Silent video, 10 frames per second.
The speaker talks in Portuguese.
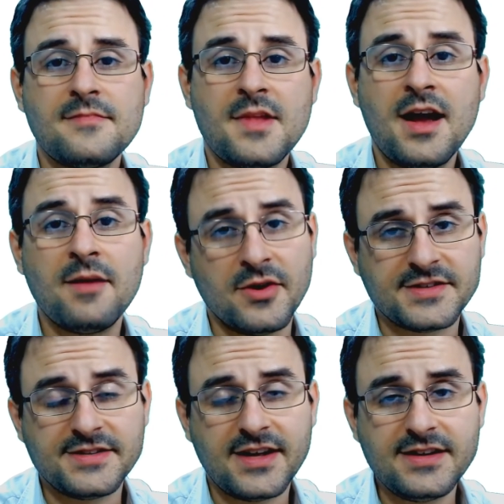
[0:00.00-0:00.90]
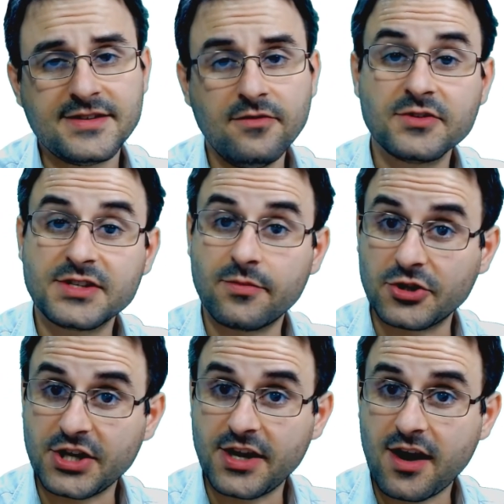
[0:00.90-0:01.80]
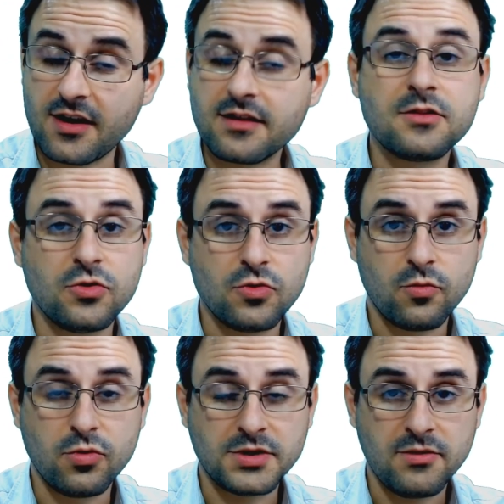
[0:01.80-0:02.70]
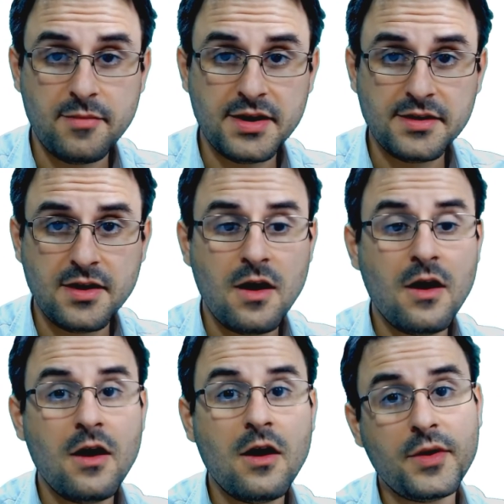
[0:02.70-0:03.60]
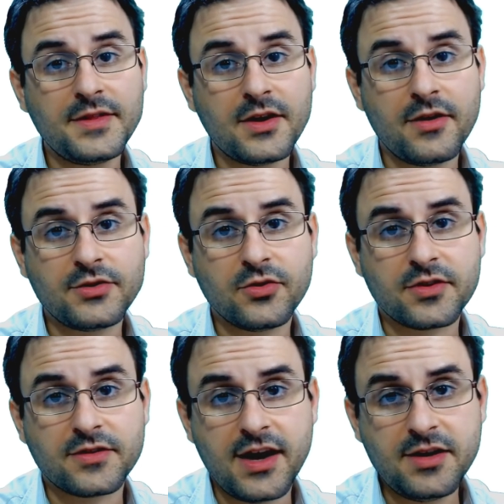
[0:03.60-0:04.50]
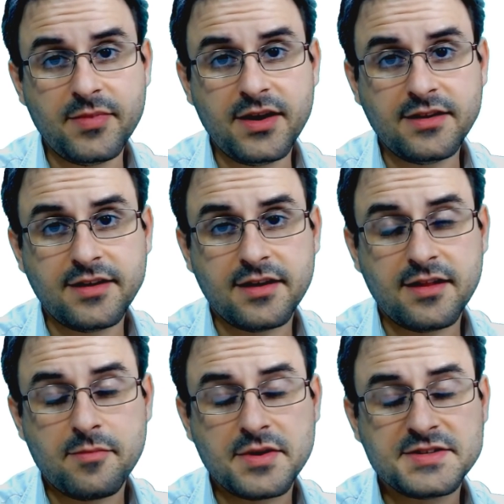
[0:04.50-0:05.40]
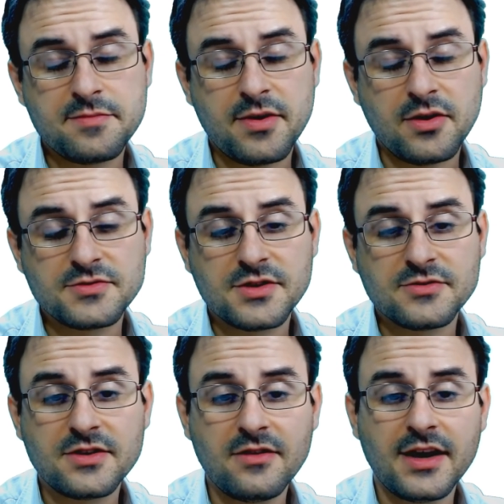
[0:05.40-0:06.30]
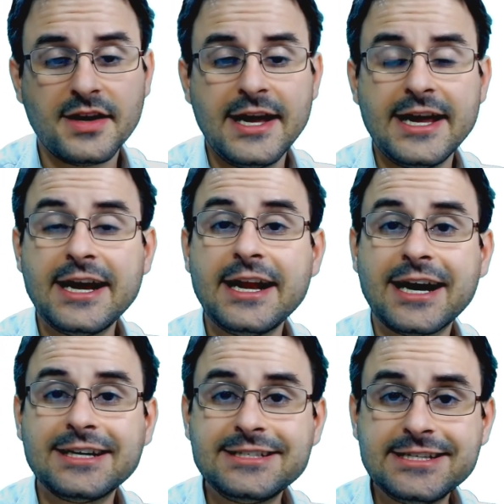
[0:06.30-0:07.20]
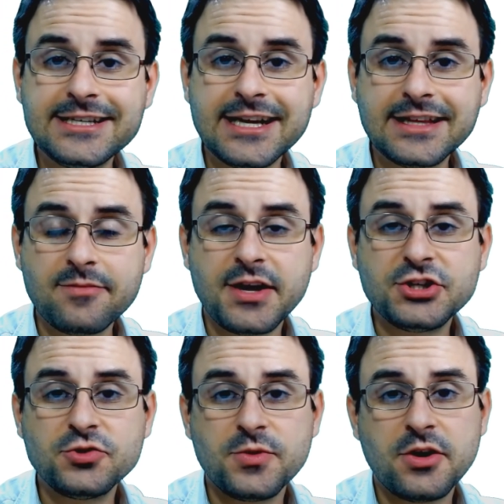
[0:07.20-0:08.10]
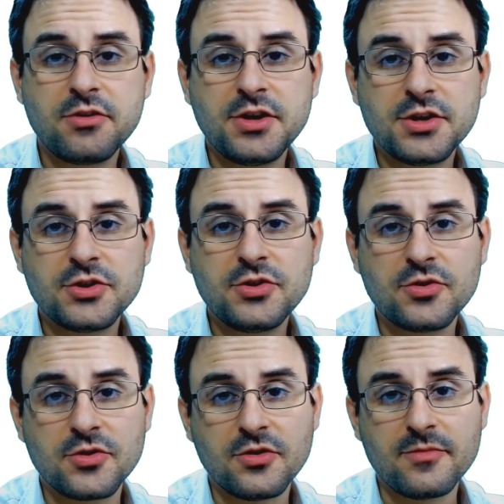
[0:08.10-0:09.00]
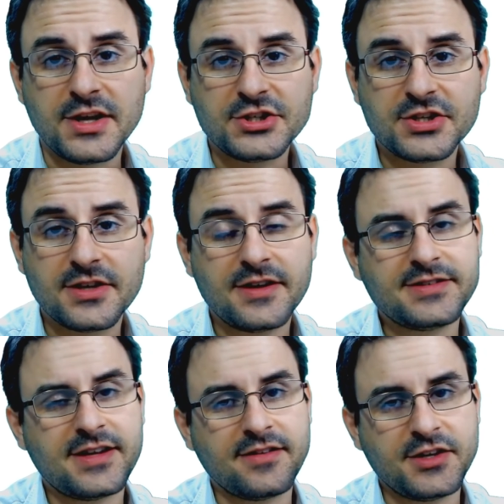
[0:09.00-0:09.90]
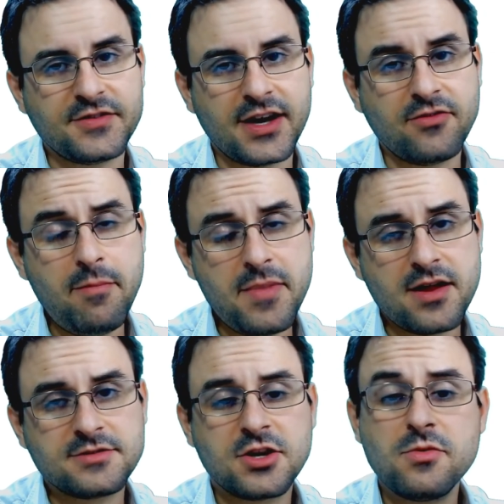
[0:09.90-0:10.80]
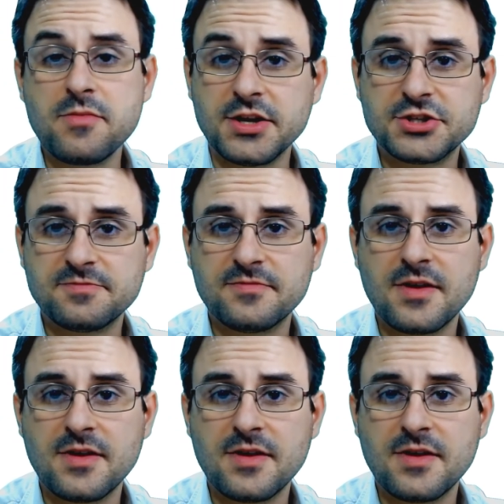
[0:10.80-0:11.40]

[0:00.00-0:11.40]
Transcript: Após a instalação, você pode clicar no botão Abrir ou então retornar para a tela principal do seu celular e clicar diretamente no ícone do Google Meet, que será identificado apenas como Meet.